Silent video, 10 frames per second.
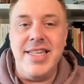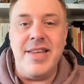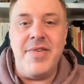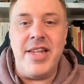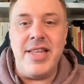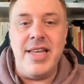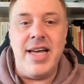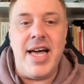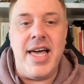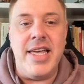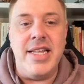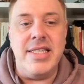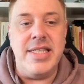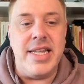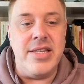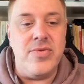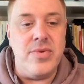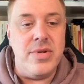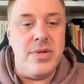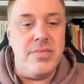der Wendler eine
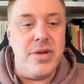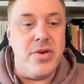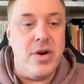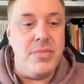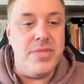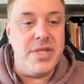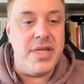Sendung bekommt,